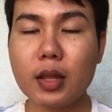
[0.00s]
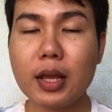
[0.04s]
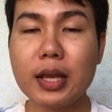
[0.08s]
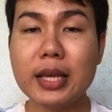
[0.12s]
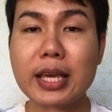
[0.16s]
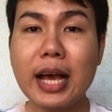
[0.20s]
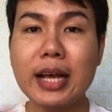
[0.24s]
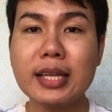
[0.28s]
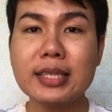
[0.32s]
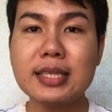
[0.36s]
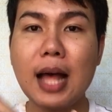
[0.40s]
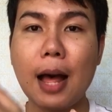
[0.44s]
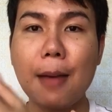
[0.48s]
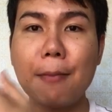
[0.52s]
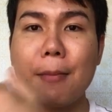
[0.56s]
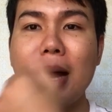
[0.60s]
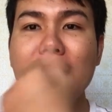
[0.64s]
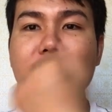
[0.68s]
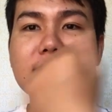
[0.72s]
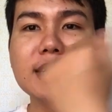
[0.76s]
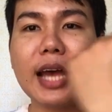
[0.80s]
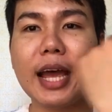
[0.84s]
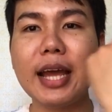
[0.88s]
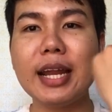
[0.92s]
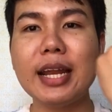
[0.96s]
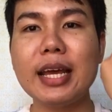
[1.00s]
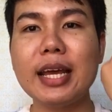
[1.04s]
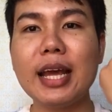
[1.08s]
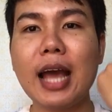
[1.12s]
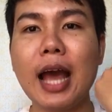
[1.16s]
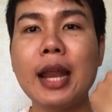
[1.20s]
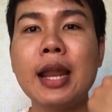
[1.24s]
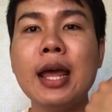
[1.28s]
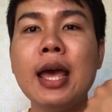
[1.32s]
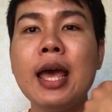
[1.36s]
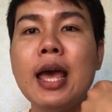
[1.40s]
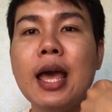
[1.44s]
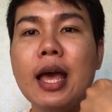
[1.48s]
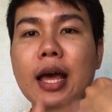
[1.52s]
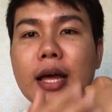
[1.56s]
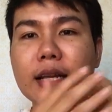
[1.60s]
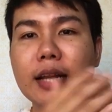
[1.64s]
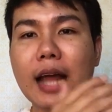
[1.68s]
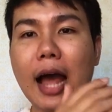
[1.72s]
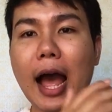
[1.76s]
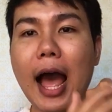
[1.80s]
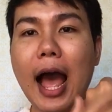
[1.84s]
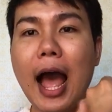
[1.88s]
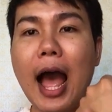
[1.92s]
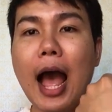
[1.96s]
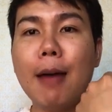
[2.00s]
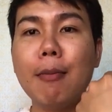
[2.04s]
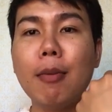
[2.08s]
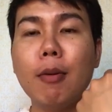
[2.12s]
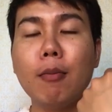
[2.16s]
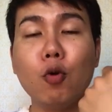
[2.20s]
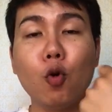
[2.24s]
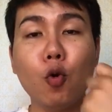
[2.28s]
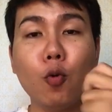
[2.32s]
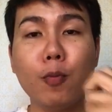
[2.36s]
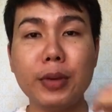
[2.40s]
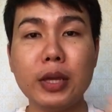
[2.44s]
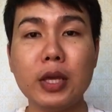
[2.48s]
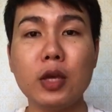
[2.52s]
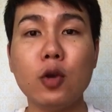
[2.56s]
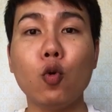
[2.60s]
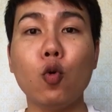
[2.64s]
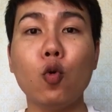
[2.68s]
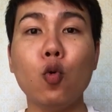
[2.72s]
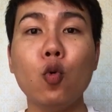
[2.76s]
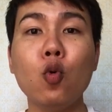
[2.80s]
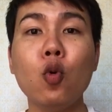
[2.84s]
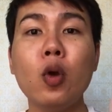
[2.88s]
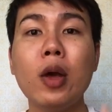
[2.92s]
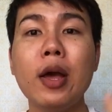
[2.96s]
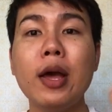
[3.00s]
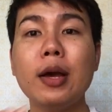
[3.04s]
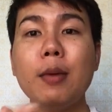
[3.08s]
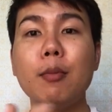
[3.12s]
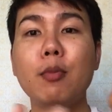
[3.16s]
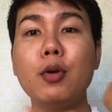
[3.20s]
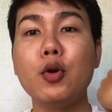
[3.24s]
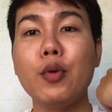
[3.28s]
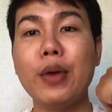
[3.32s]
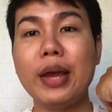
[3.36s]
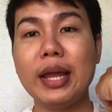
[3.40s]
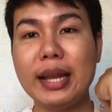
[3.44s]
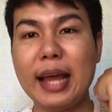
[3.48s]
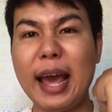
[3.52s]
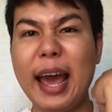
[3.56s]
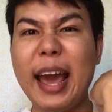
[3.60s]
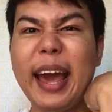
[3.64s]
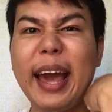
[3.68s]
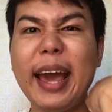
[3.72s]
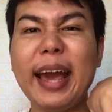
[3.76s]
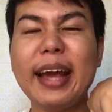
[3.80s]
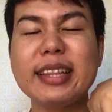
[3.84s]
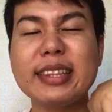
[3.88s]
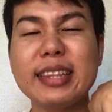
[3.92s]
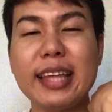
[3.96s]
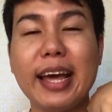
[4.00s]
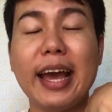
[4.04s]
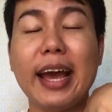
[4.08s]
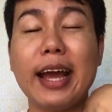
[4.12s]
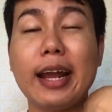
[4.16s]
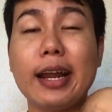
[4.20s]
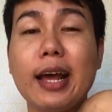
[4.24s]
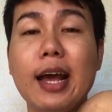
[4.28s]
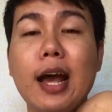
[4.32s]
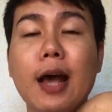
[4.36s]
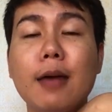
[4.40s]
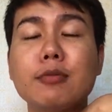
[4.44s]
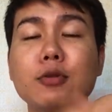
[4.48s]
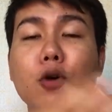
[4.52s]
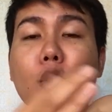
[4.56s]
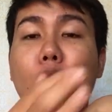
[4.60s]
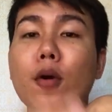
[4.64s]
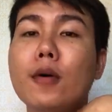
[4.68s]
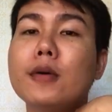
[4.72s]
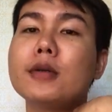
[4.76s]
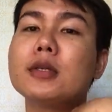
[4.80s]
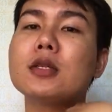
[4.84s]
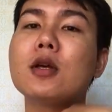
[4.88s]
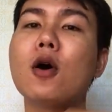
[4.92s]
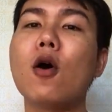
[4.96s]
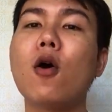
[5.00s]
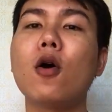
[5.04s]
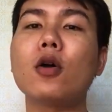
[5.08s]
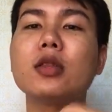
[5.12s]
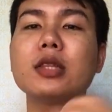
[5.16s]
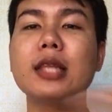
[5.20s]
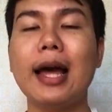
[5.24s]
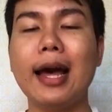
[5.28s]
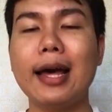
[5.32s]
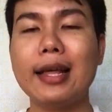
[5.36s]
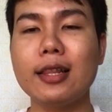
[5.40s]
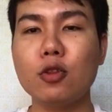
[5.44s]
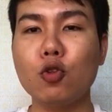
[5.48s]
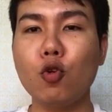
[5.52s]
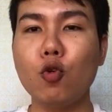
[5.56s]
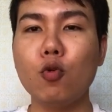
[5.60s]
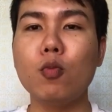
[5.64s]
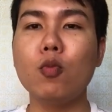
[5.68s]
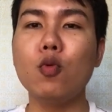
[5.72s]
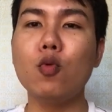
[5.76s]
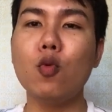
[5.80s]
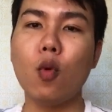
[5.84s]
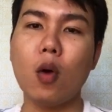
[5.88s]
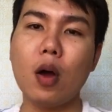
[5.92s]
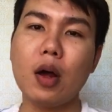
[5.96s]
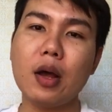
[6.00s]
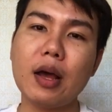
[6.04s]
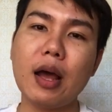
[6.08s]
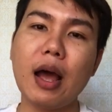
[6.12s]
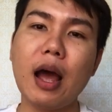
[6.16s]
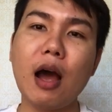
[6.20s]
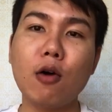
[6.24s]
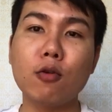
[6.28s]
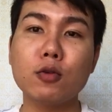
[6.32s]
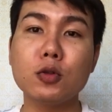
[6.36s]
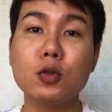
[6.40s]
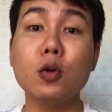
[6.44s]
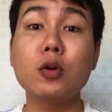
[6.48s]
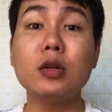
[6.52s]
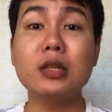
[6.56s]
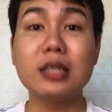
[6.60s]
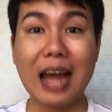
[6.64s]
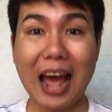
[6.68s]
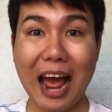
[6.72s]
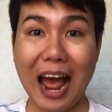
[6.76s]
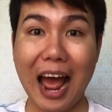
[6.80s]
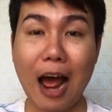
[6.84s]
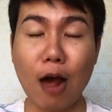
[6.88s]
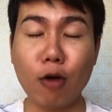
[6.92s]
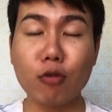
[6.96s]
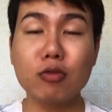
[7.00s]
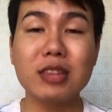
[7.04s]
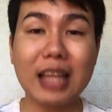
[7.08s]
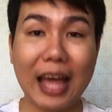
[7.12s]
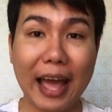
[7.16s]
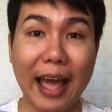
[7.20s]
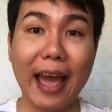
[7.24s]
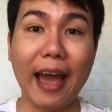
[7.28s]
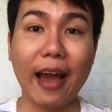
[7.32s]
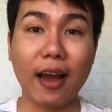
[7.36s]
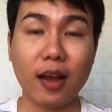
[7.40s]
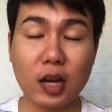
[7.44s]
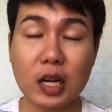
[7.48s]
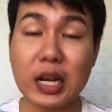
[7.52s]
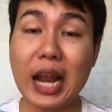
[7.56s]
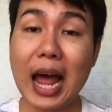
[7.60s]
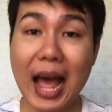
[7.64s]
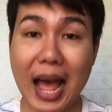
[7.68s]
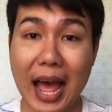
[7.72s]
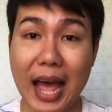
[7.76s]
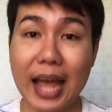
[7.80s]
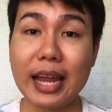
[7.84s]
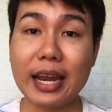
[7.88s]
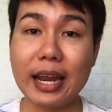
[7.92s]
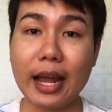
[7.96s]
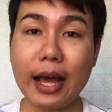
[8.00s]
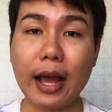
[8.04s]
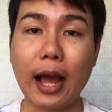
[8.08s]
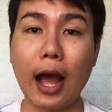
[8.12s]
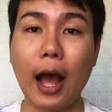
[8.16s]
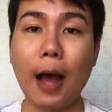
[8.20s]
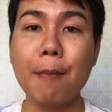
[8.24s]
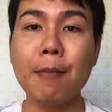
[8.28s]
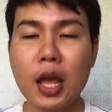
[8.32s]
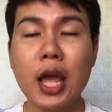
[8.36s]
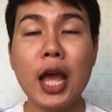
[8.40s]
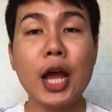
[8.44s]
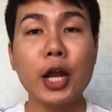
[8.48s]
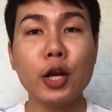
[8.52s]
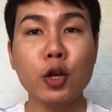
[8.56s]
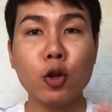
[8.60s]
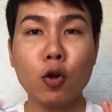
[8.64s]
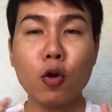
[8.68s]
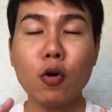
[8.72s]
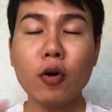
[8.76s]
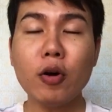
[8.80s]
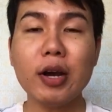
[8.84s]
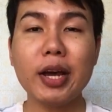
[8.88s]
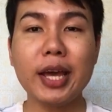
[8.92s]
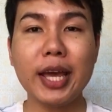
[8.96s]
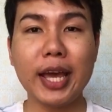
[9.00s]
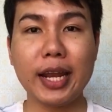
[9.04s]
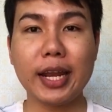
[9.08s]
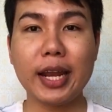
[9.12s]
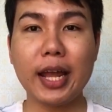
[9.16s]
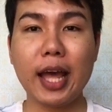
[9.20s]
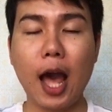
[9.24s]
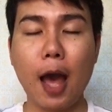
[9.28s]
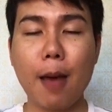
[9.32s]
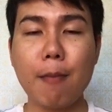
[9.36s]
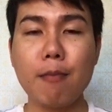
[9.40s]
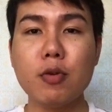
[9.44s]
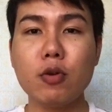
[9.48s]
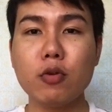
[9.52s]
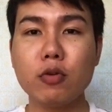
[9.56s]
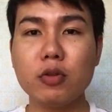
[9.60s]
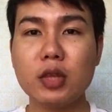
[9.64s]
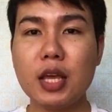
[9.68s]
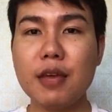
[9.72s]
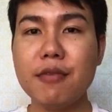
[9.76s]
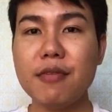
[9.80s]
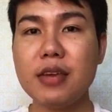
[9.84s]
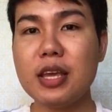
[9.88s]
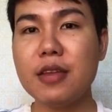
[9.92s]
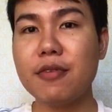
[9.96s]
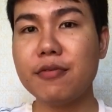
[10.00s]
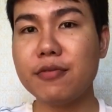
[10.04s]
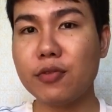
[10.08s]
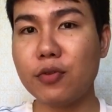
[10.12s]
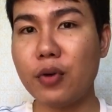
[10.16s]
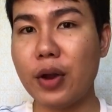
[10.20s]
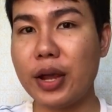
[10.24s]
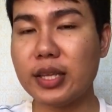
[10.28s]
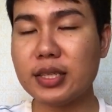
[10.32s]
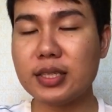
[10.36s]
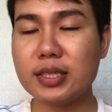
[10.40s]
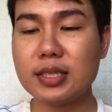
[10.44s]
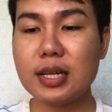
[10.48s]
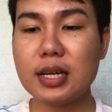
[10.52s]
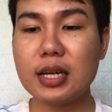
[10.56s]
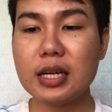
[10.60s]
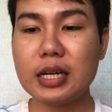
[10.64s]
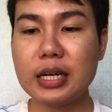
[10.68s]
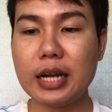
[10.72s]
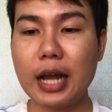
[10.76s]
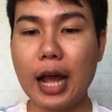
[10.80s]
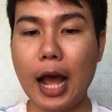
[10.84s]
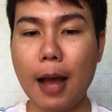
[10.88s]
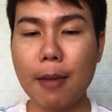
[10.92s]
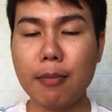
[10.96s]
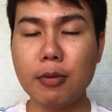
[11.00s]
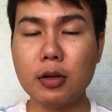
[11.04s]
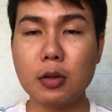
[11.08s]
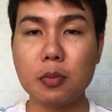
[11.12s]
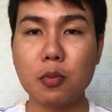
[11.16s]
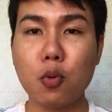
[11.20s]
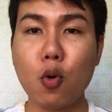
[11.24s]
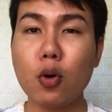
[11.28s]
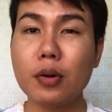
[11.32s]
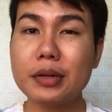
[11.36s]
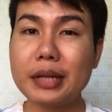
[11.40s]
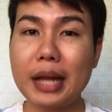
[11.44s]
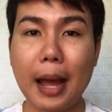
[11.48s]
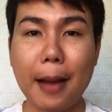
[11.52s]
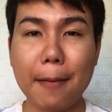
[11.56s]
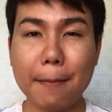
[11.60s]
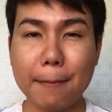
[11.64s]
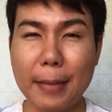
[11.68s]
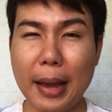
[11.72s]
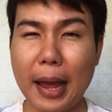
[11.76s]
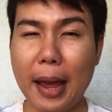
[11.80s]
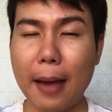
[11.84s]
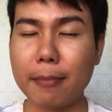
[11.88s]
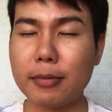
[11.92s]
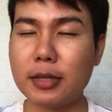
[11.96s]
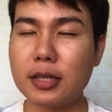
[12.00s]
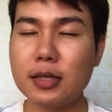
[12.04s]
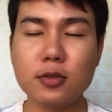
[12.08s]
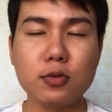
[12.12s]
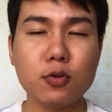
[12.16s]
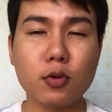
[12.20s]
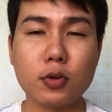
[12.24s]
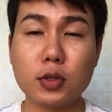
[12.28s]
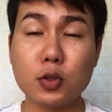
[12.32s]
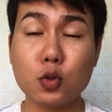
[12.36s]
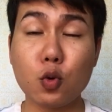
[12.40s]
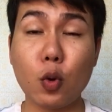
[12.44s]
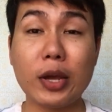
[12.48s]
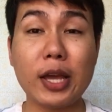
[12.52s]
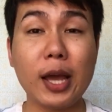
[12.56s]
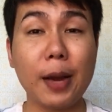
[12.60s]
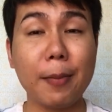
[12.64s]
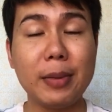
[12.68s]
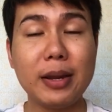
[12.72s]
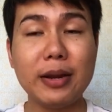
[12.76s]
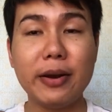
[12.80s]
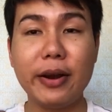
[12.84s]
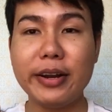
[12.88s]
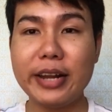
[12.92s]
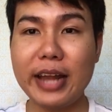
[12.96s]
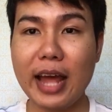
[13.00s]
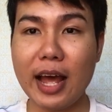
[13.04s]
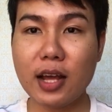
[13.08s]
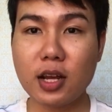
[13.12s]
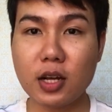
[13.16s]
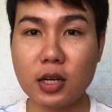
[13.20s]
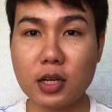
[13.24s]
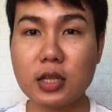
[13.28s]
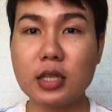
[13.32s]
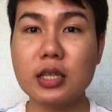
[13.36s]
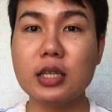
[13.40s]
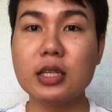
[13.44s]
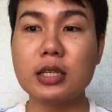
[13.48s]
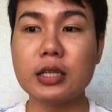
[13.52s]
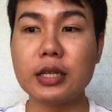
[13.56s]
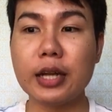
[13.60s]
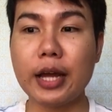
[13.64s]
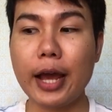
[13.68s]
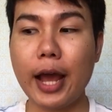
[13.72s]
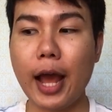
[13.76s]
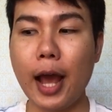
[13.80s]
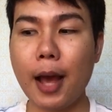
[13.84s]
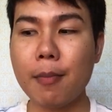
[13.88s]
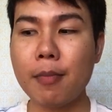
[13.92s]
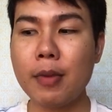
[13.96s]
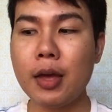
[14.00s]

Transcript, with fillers: ยังสามารถใช้ในการทาบำรุงผิว บริเวณแห้งแตกนะครับข้อศอกตาตุ่มหัวเข่าส้นเท้าแตกก็ได้นะครับน้องก็เคยเห็นนะครับ beauty influencer นะครับหรือพวกนางแบบที่สวยๆอย่างมิรันดาเคอร์นะครับ